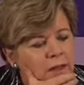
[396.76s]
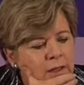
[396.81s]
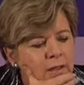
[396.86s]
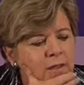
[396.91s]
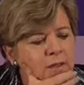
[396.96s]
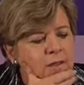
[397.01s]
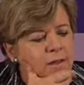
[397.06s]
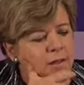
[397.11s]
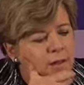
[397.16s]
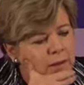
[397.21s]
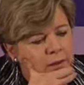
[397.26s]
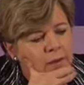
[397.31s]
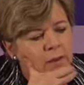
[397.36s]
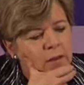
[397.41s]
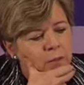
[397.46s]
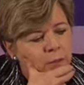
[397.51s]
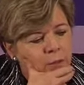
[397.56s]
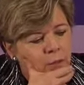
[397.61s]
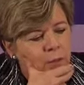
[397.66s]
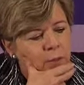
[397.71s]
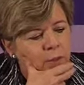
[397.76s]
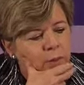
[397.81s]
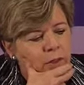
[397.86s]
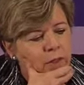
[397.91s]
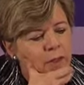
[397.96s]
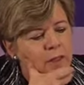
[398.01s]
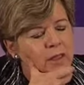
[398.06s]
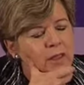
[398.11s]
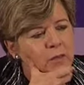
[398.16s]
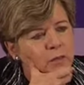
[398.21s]
ese es el tiempo
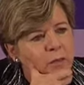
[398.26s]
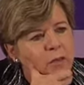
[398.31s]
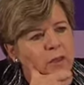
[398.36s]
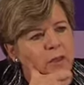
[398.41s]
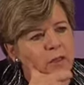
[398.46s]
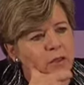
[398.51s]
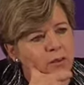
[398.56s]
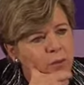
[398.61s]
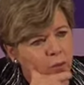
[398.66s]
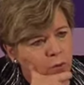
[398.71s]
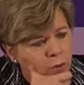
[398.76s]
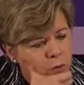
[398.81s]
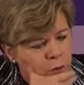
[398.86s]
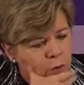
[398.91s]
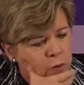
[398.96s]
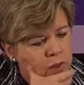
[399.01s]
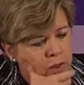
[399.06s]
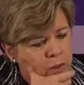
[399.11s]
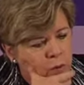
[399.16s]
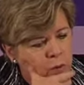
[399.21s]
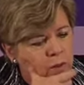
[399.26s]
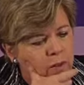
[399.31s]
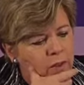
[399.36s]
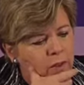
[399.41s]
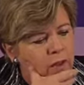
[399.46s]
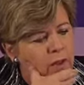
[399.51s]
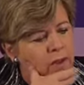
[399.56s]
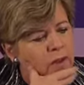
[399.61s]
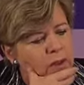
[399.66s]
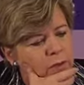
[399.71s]
que las mujeres ocupan en
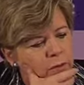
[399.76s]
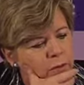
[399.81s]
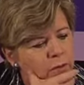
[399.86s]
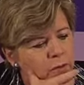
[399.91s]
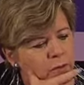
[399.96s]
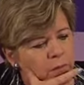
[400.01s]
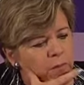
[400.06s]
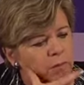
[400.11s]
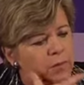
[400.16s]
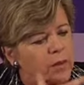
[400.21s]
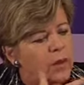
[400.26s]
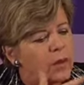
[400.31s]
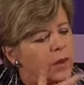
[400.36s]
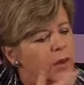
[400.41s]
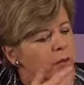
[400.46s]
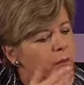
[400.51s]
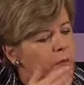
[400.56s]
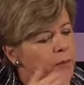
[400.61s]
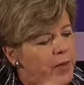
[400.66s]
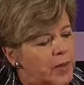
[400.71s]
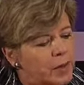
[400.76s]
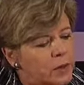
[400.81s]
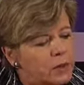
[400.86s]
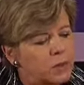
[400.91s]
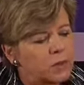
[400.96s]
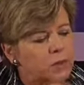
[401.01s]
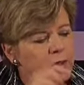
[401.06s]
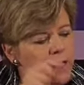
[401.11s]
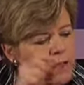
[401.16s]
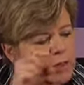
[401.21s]
cuidar niños
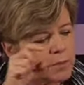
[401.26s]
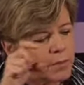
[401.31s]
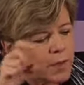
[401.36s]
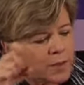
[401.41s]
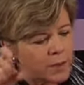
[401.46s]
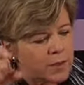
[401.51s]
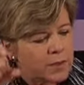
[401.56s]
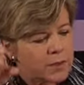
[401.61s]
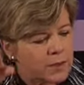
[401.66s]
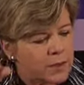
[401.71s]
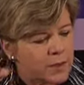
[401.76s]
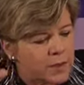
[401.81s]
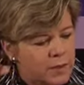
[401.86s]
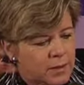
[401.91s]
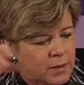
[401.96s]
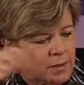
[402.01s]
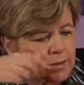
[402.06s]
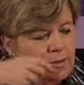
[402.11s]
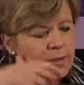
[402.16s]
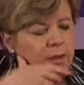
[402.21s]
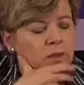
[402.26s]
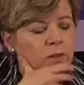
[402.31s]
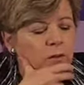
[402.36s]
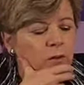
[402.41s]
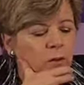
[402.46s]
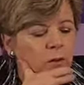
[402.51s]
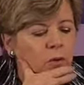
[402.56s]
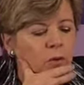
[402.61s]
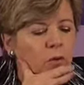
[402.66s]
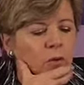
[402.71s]
versus las barras grises, que es
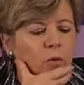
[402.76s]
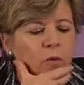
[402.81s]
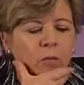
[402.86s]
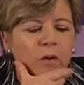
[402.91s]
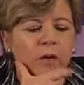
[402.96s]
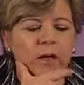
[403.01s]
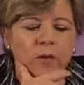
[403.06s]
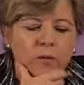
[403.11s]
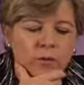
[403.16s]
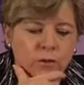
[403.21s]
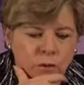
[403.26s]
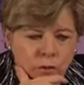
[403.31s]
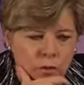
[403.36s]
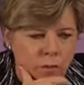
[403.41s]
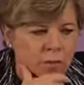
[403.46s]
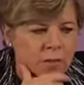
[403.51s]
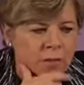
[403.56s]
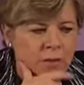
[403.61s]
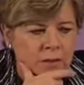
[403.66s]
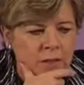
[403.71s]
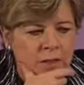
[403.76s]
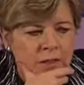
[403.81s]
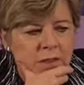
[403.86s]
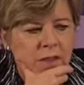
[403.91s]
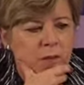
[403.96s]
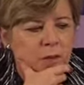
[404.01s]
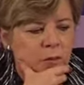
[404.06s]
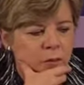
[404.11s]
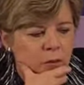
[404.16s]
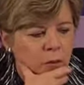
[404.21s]
lo que ocupan los hombres. Y
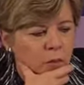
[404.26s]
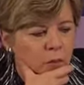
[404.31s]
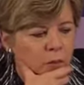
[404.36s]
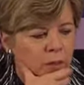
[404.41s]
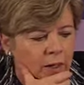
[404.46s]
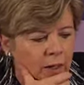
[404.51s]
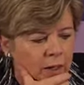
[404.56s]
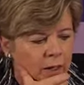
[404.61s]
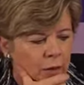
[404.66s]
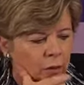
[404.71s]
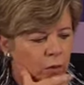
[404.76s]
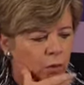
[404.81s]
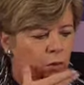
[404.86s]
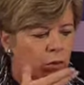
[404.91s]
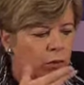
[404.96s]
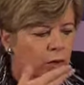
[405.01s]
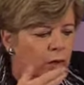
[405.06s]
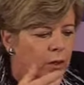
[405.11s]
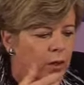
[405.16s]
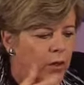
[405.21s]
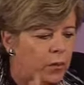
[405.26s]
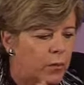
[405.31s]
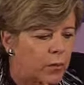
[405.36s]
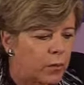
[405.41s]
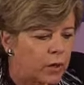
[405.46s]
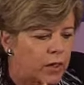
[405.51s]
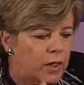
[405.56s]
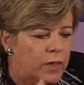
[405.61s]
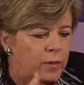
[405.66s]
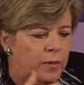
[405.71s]
estamos comparando
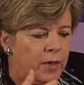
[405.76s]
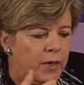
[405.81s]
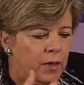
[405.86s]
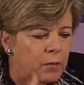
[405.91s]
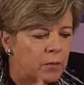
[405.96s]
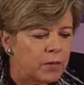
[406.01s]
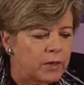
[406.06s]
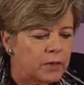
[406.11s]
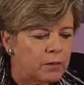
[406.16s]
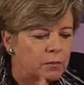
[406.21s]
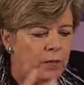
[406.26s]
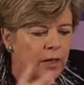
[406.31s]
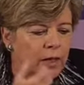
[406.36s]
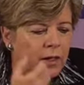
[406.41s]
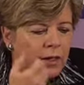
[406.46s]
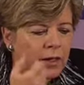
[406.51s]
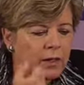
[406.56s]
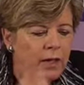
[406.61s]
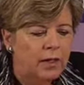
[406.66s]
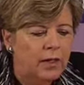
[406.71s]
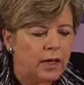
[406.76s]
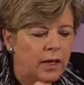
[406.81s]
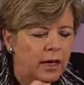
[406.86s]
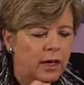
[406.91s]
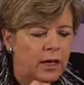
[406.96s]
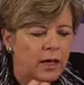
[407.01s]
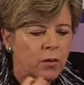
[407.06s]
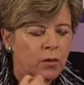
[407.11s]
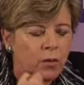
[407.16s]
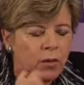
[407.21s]
Bolivia, Guatemala,
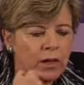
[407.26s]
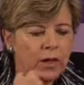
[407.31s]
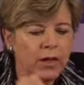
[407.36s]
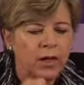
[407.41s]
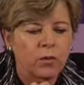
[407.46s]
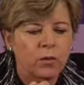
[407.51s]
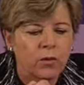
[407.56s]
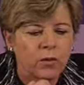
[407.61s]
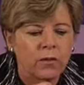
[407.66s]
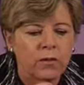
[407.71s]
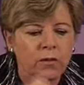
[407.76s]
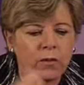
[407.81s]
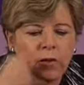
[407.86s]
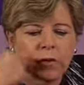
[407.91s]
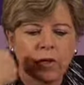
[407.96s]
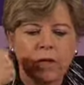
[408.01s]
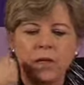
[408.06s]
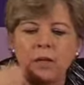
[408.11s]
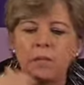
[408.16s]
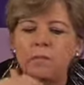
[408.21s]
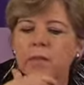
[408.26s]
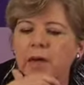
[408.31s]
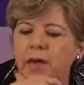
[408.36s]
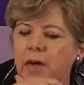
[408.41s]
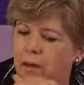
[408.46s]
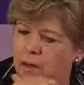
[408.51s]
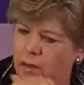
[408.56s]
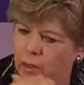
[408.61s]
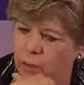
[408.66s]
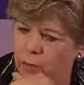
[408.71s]
Nicaragua, Ecuador y
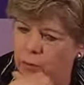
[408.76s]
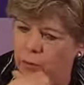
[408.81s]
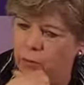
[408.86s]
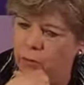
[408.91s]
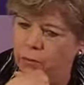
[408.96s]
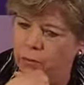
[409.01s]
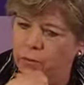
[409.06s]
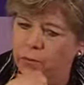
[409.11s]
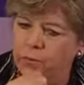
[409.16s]
México.